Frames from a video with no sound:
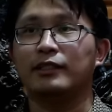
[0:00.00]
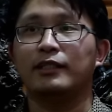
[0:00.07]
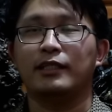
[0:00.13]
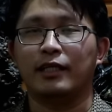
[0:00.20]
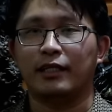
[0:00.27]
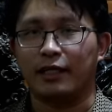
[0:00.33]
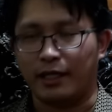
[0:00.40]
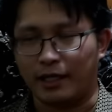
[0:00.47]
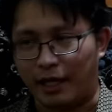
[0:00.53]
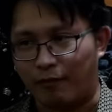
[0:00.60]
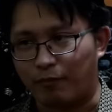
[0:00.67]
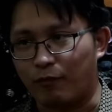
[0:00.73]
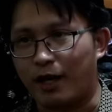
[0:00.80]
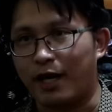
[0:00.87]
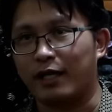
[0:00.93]
จริงๆจริงอย่างนี้ครั
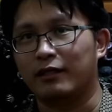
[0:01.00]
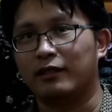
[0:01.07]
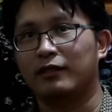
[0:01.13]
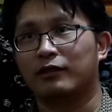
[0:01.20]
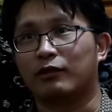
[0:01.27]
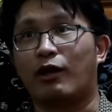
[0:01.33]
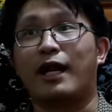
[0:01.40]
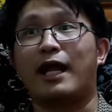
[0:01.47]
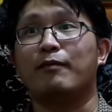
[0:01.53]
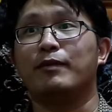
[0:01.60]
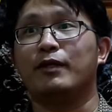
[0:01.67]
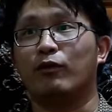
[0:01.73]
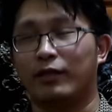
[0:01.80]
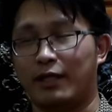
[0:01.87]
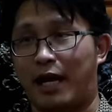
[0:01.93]
บ ว่าตอนแรก
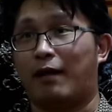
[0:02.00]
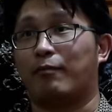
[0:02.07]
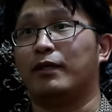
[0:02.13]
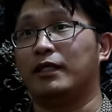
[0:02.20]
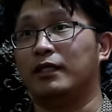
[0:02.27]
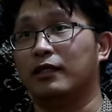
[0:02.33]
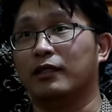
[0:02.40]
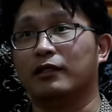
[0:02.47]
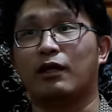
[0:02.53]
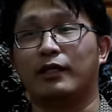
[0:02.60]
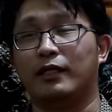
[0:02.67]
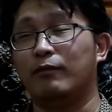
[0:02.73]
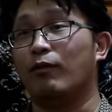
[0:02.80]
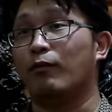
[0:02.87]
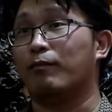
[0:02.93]
มีคนถามมาเยอะตอน
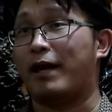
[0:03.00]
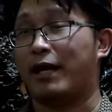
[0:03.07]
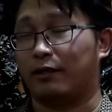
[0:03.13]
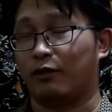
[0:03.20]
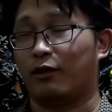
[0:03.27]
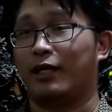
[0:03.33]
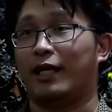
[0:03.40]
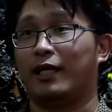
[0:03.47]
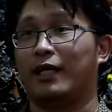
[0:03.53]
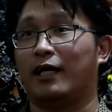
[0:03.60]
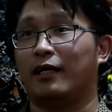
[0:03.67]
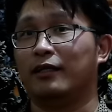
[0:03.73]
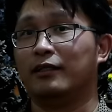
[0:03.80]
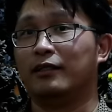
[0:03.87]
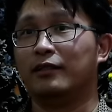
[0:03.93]
ที่ผมแบ่งตอนนั้น
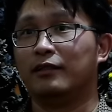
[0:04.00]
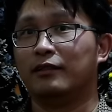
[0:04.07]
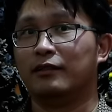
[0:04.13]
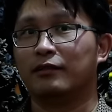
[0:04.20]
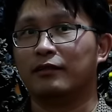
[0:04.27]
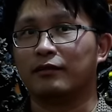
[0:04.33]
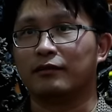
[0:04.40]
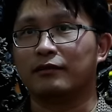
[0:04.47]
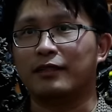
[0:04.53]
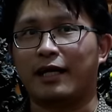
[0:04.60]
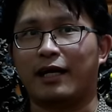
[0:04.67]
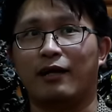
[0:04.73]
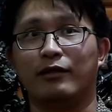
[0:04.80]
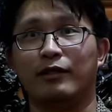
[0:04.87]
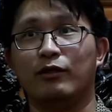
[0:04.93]
อะครับ แต่
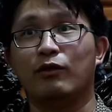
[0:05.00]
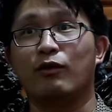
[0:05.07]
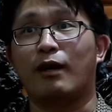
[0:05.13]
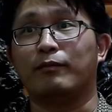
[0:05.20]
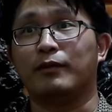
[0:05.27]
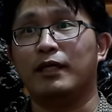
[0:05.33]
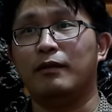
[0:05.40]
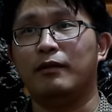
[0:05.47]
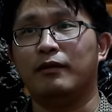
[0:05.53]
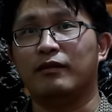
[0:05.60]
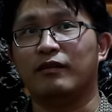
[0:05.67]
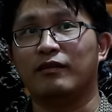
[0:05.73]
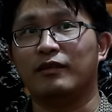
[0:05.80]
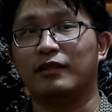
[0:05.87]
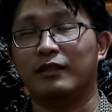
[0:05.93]
คราวนี้ด้วยความที่
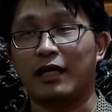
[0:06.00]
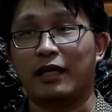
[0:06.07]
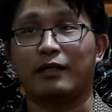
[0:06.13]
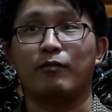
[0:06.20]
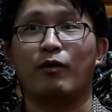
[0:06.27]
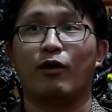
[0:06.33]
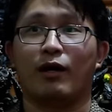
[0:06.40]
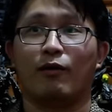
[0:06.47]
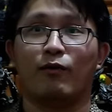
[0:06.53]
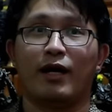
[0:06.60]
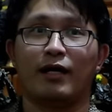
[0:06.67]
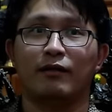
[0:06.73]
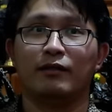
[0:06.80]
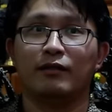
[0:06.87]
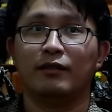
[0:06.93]
อย่างที่บอกครับว่า